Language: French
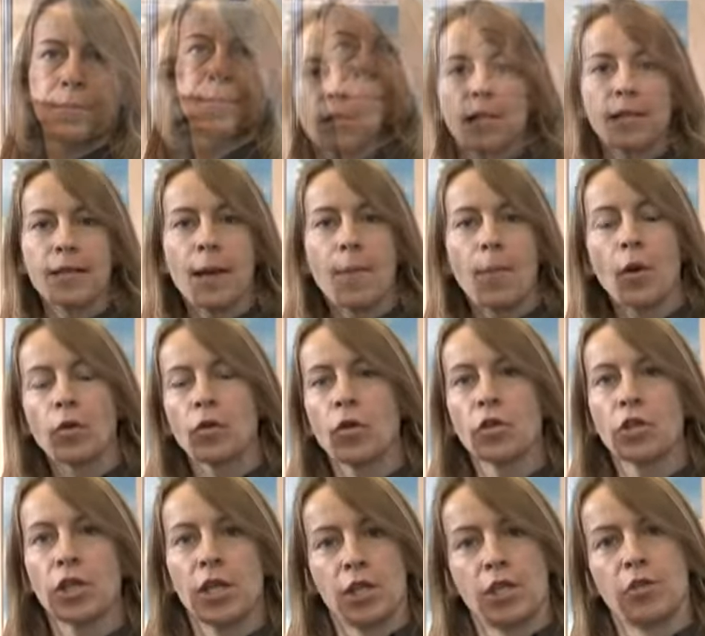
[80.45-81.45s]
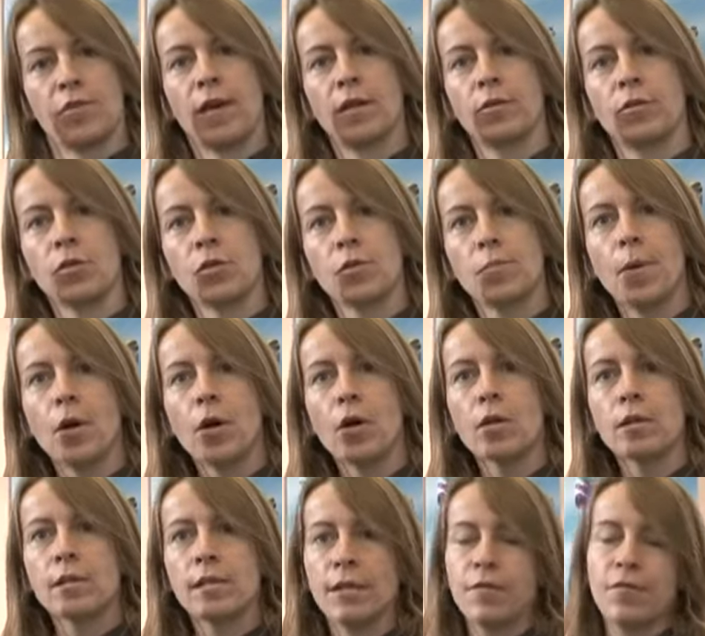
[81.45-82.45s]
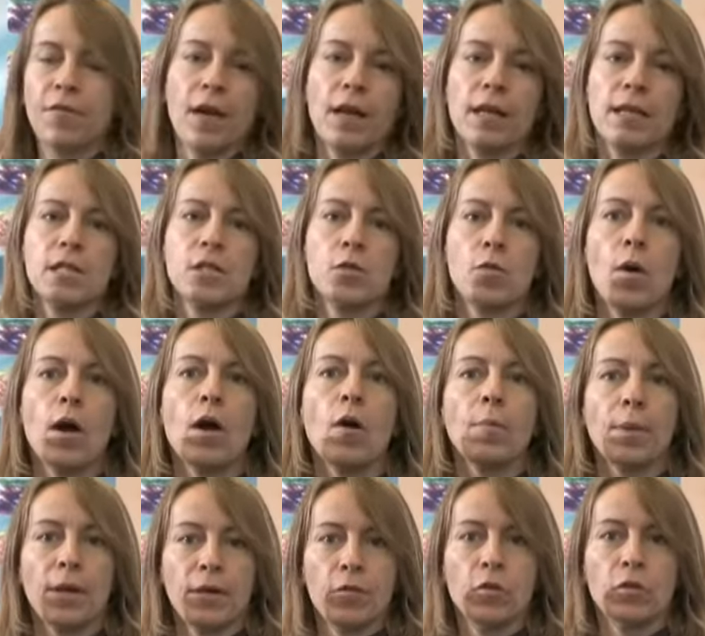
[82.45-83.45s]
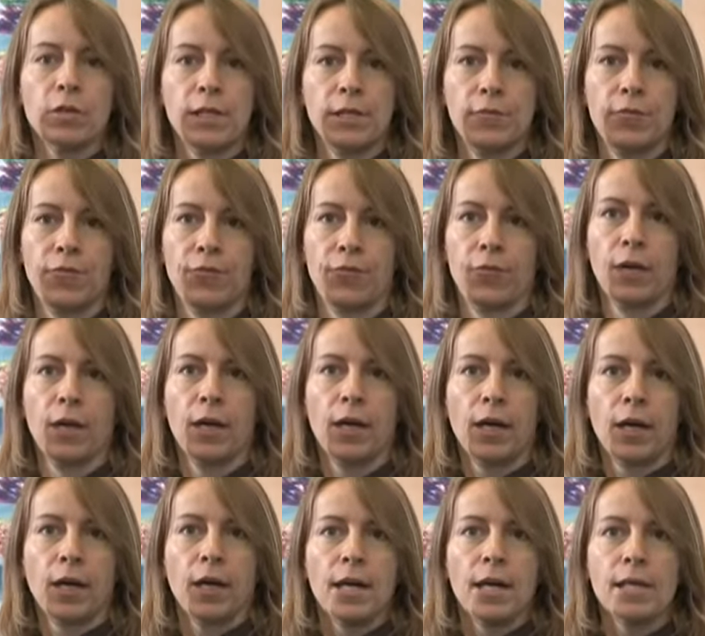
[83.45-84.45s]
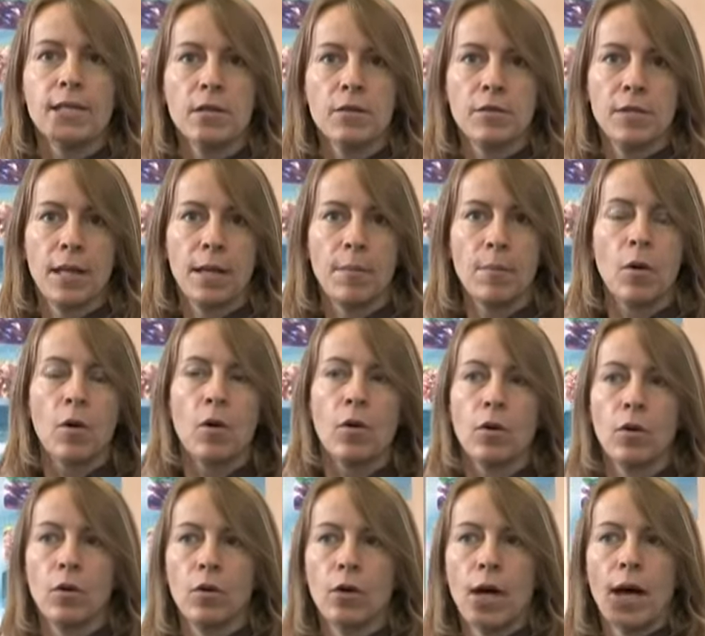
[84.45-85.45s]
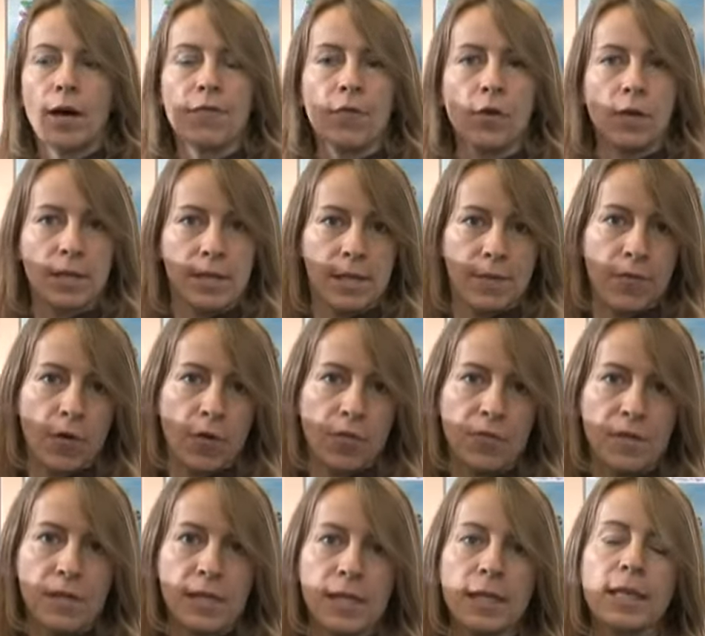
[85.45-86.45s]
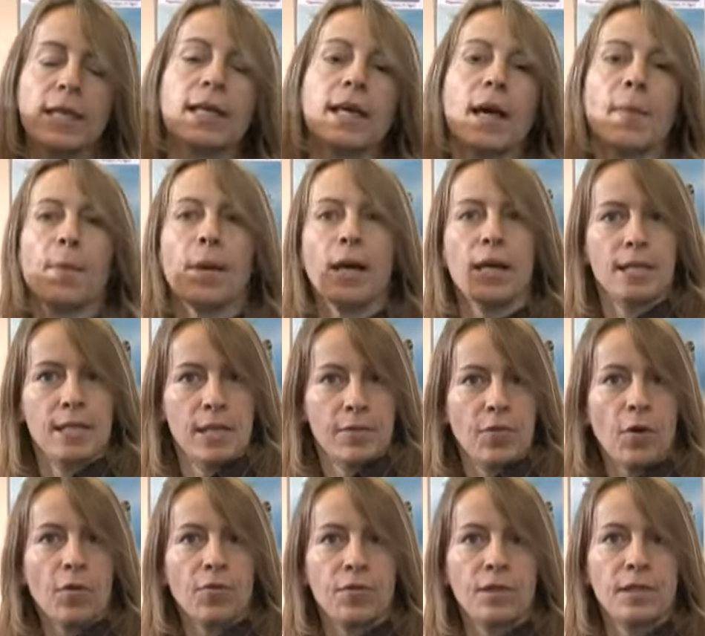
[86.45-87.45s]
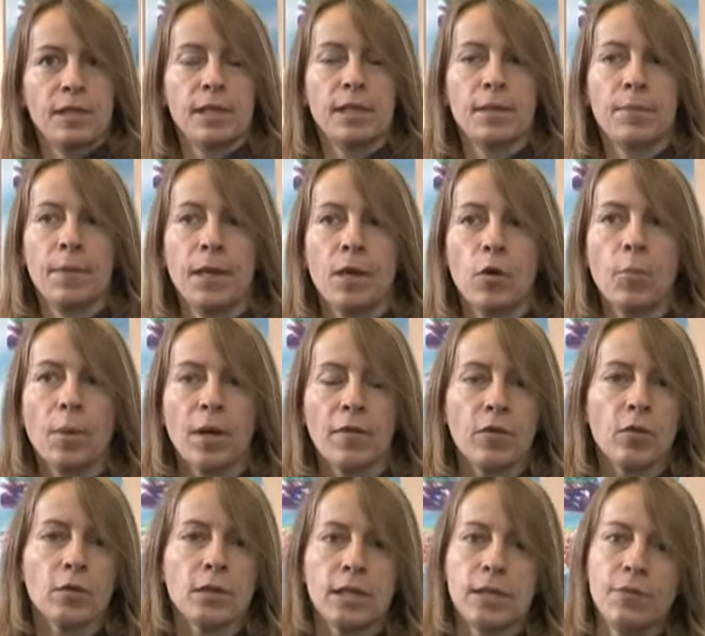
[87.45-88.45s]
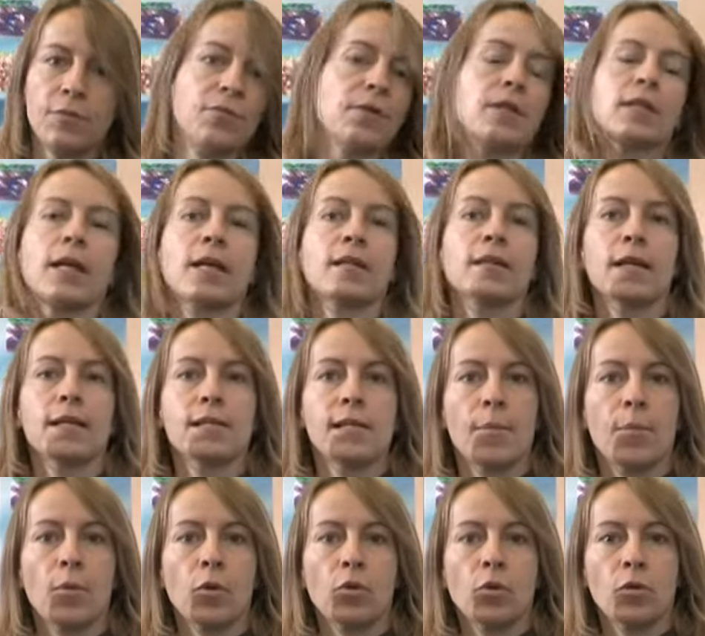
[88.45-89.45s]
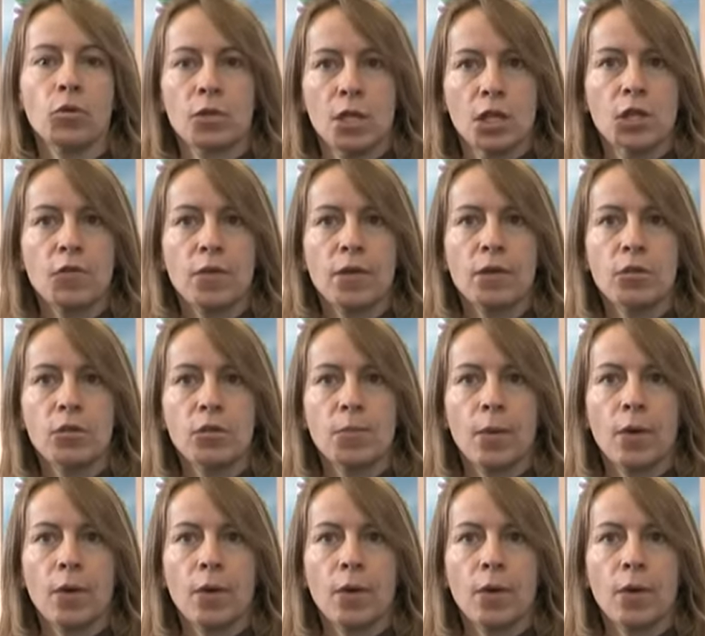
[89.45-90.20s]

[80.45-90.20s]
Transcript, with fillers: Ce qui est important chez le cheval de sport, c'est de faire les soins en préventif essentiellement euh, avant les efforts physiques et après les efforts physiques. Mais le préventif est très très important chez Cheval de